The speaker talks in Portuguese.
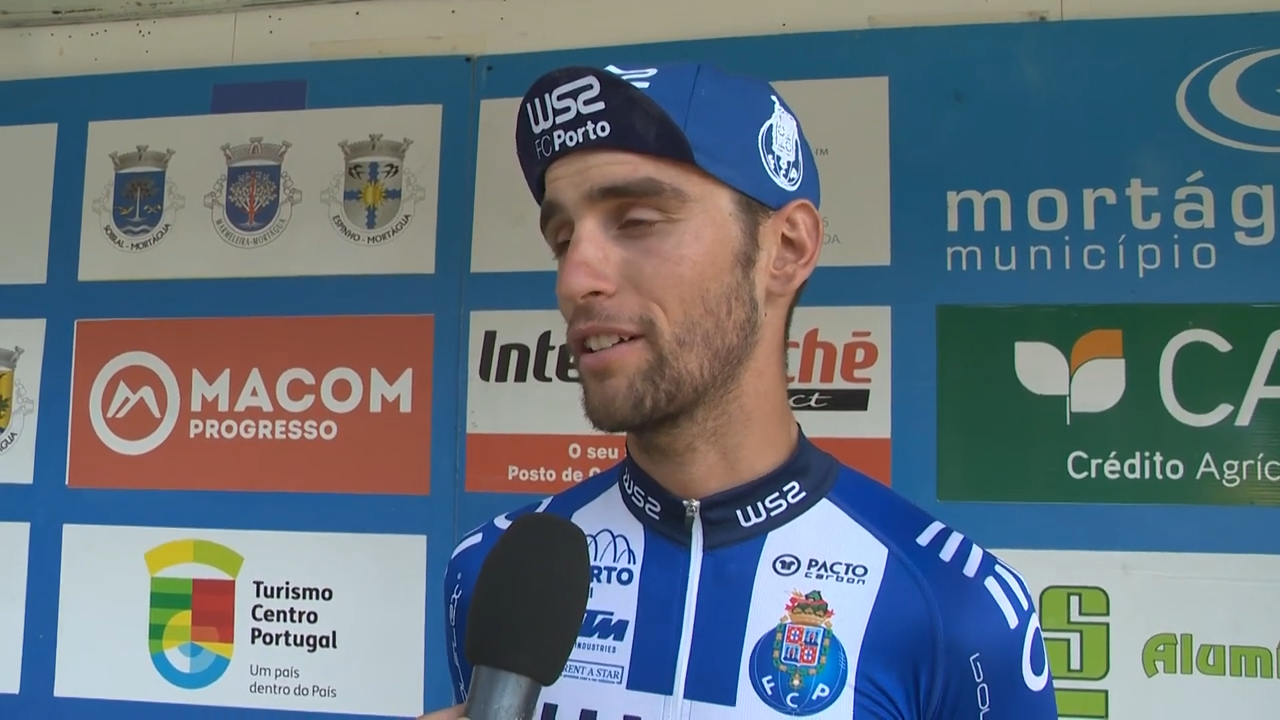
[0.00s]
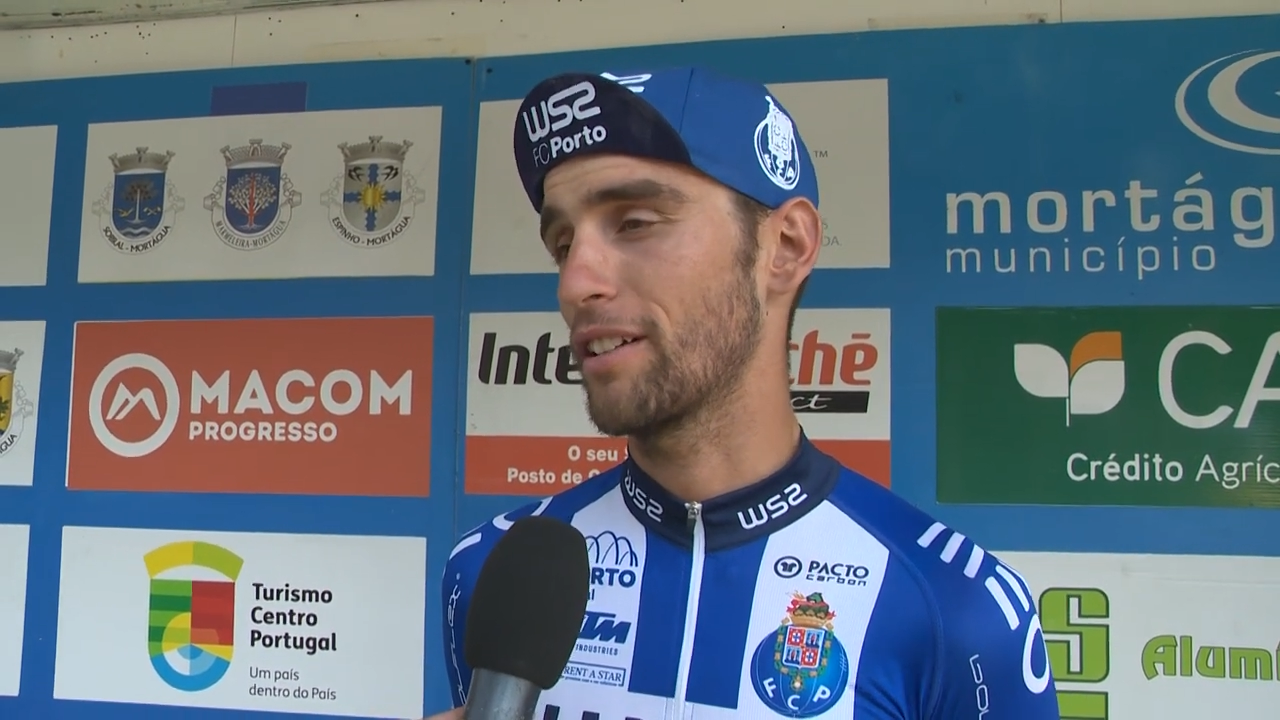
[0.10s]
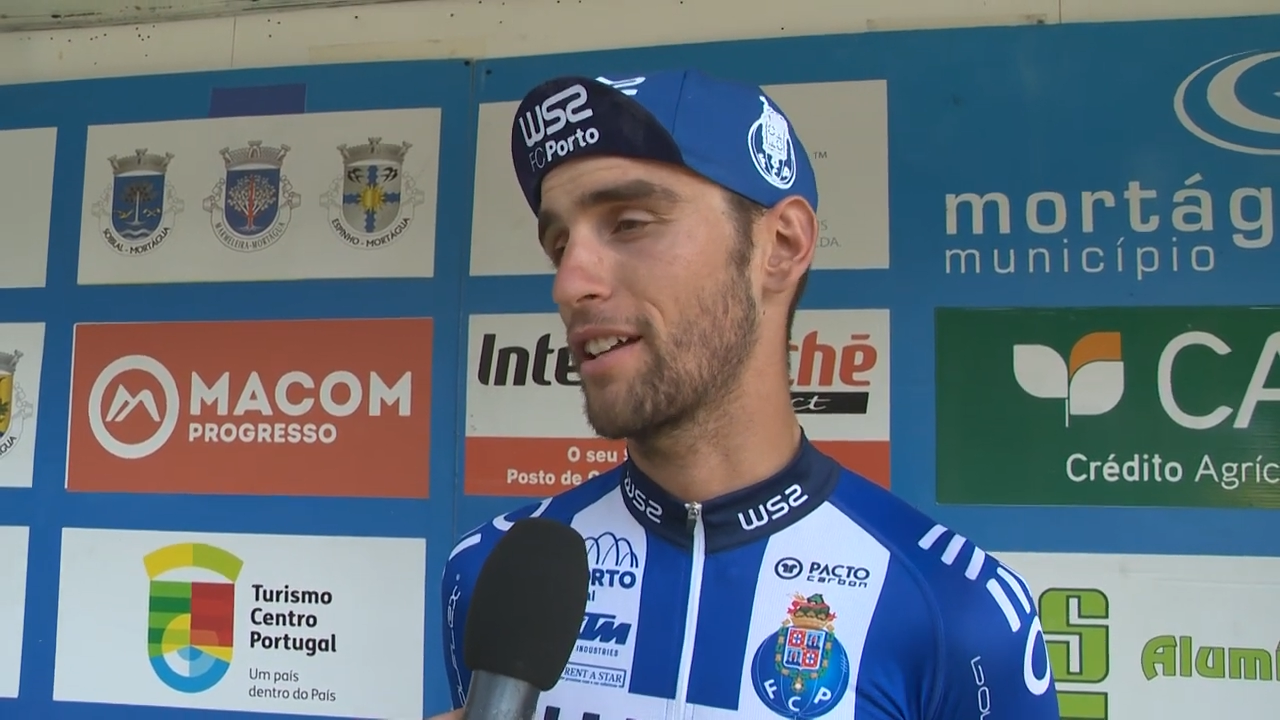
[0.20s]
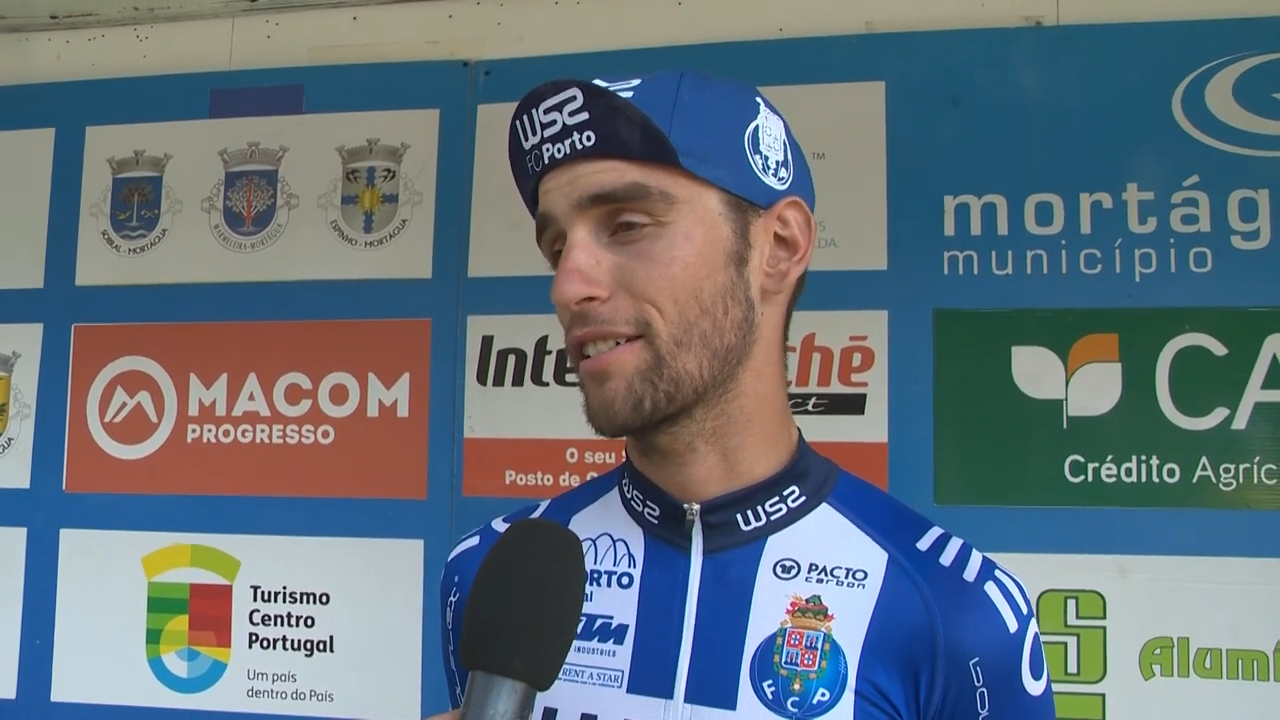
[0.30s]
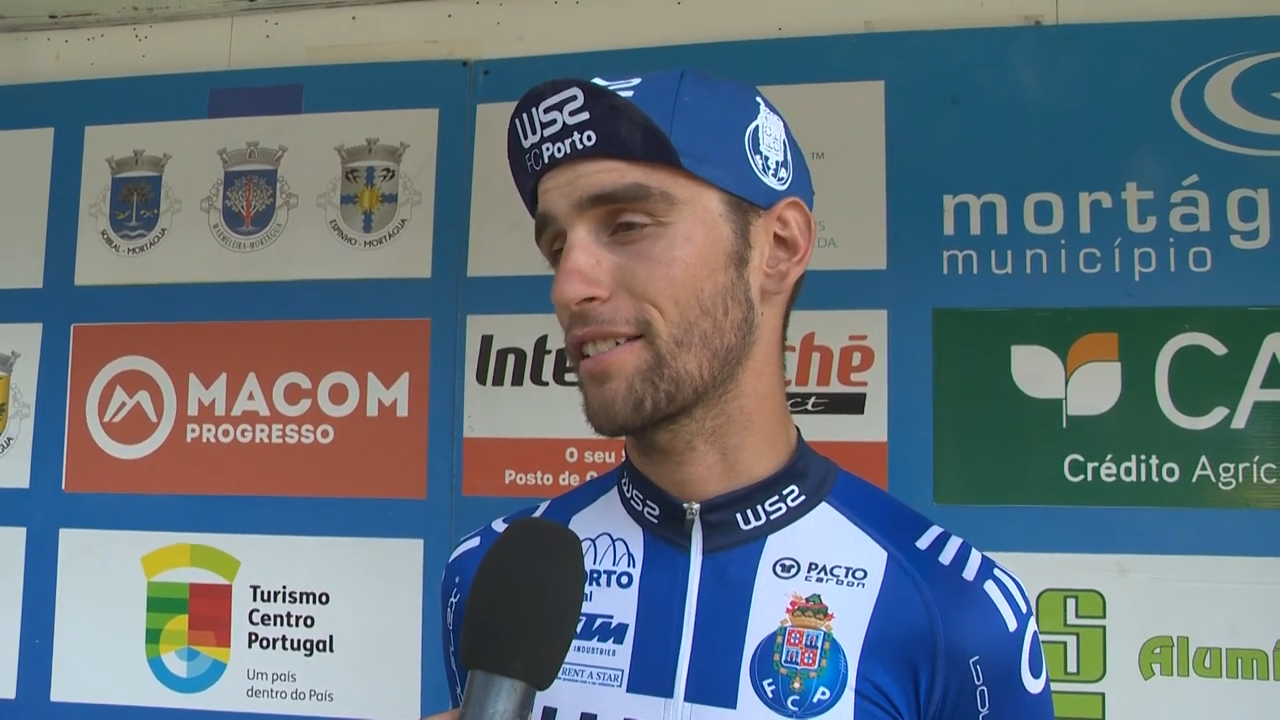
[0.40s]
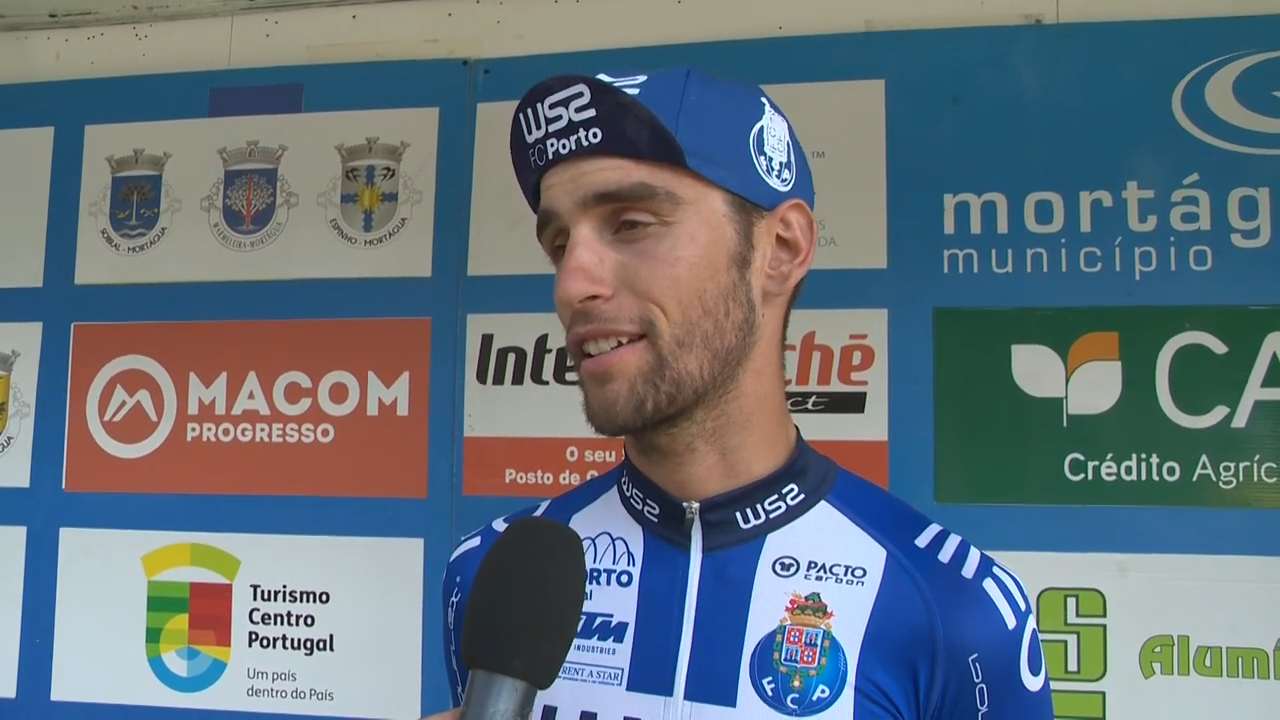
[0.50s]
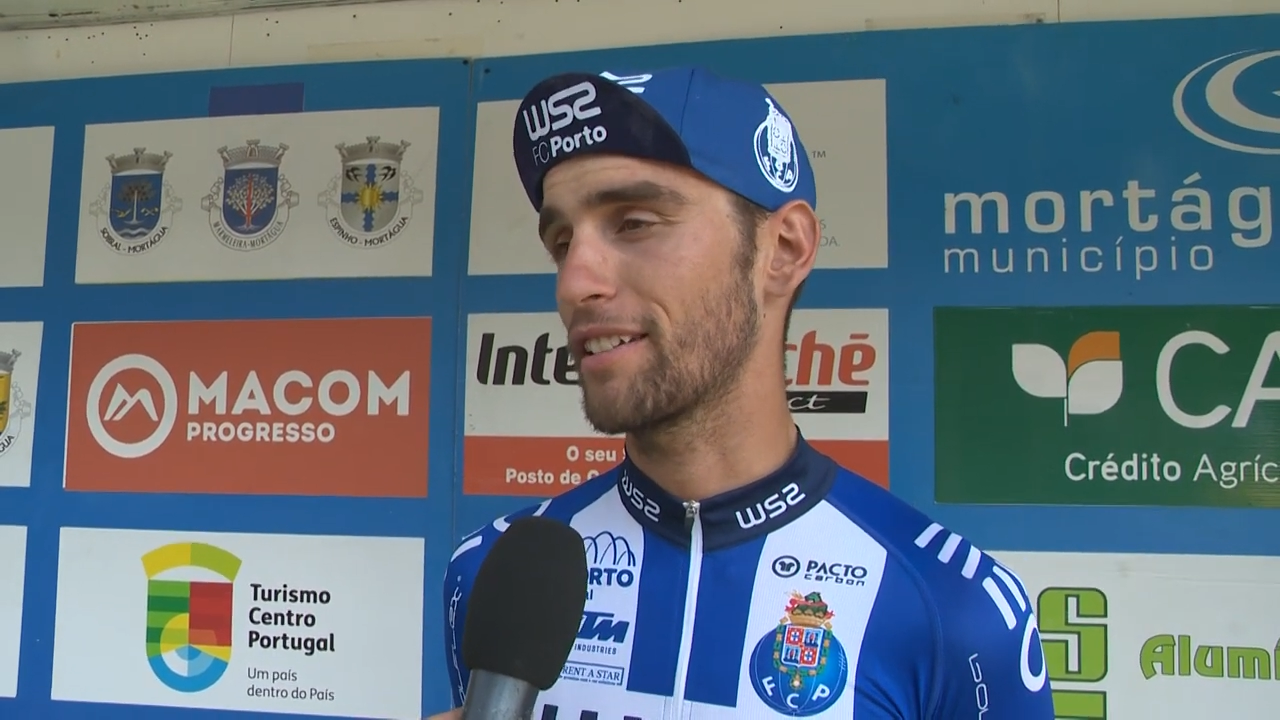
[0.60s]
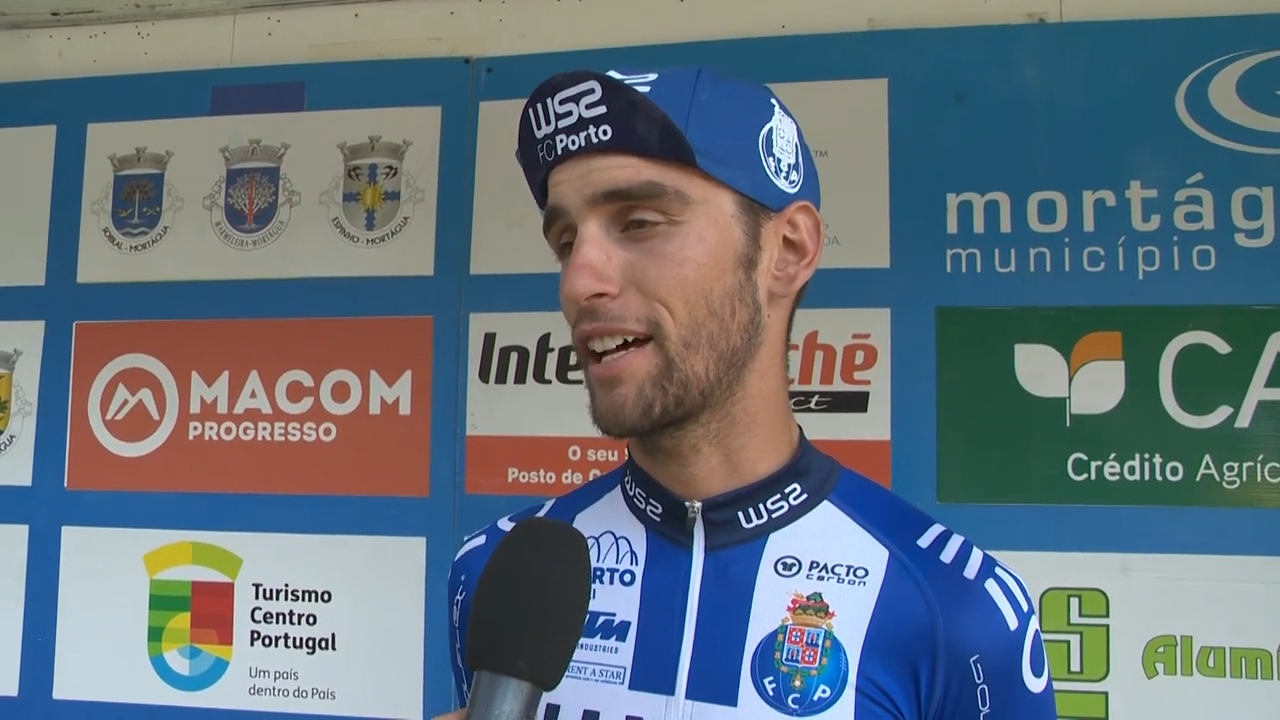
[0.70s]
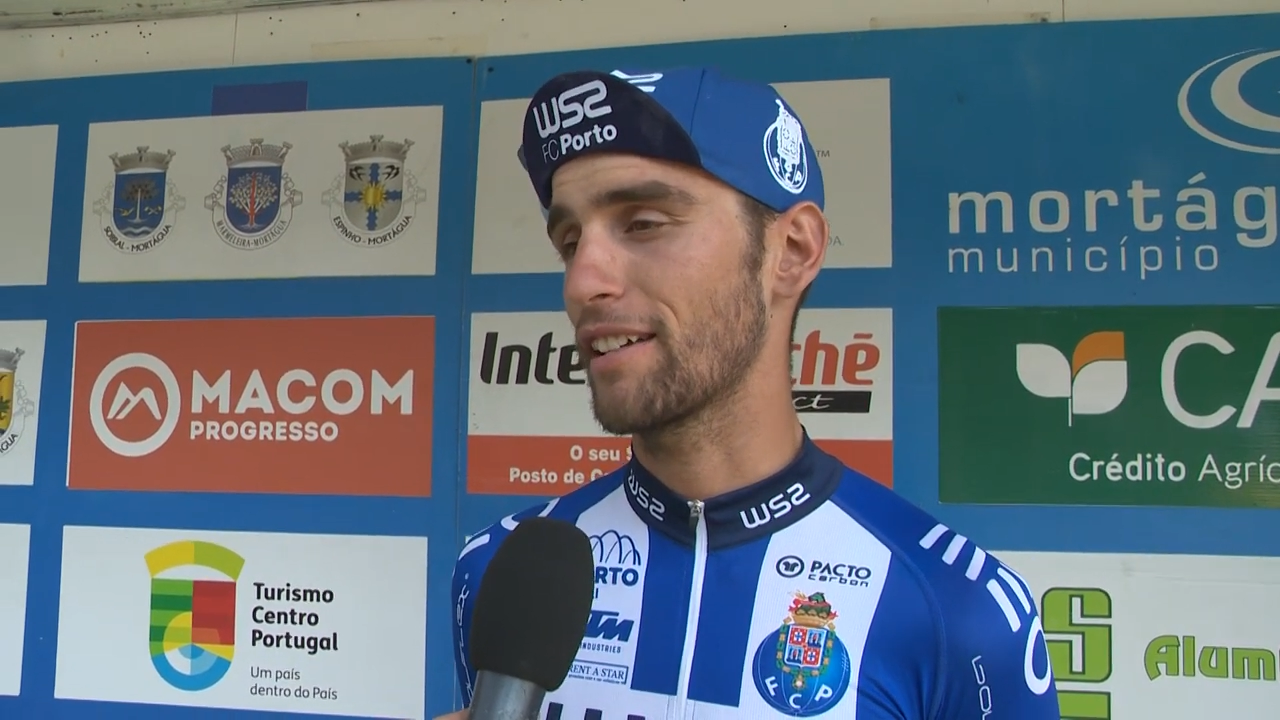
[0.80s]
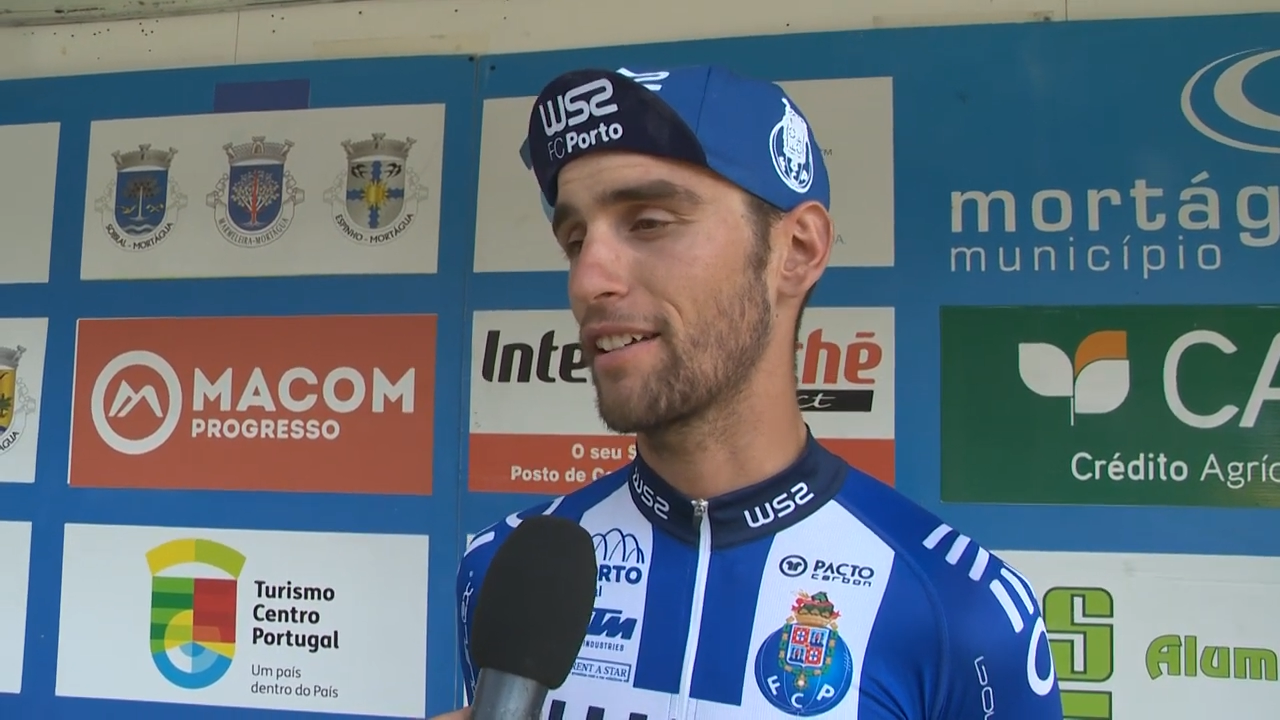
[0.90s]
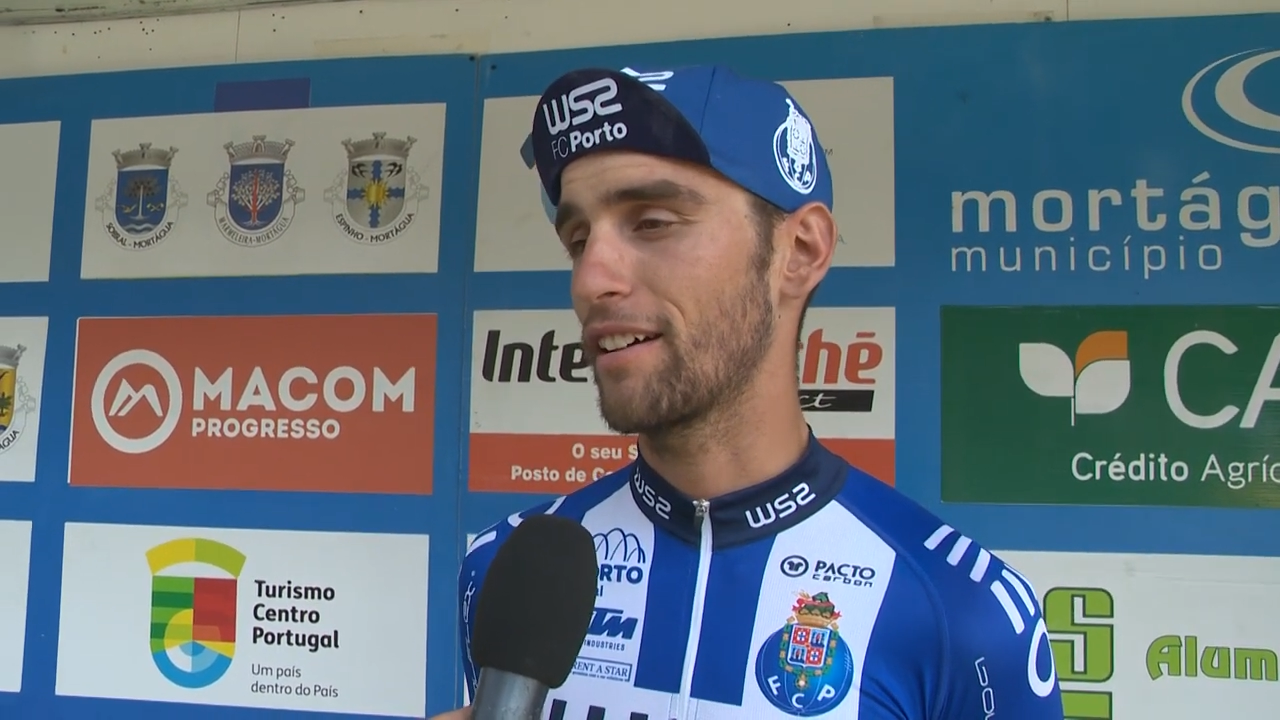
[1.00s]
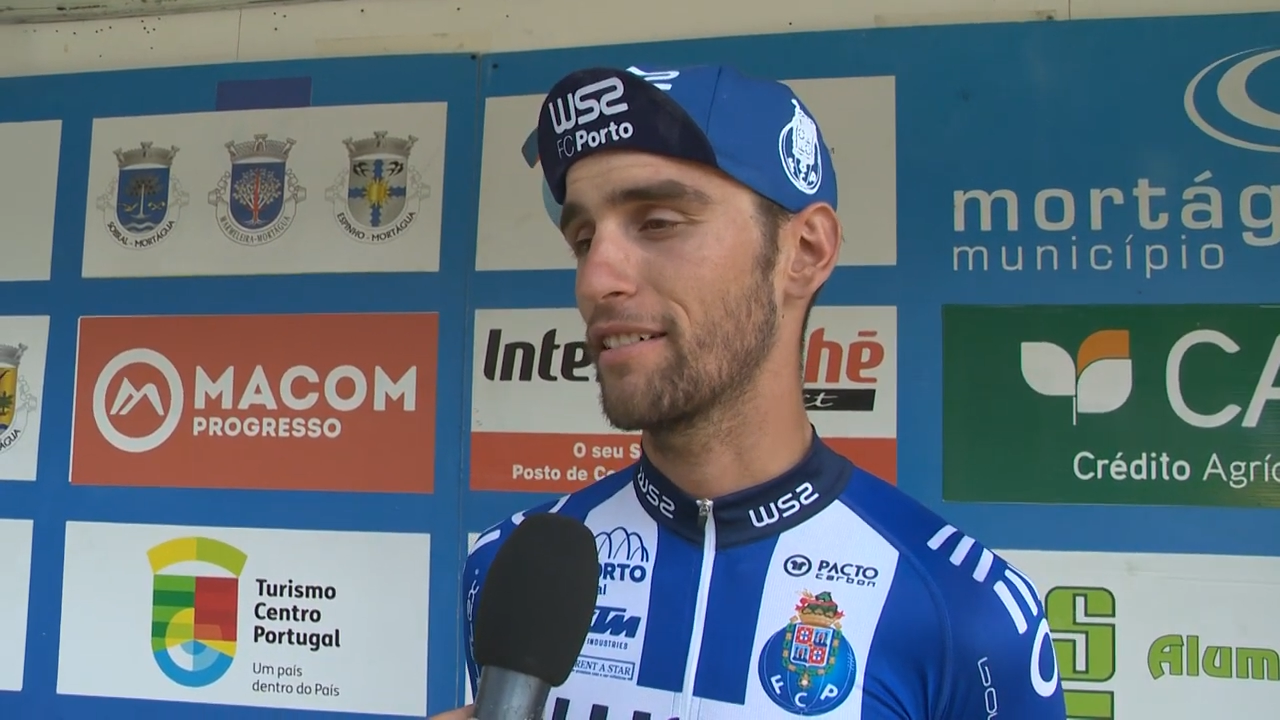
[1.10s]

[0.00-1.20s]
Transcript: a liderança da taça,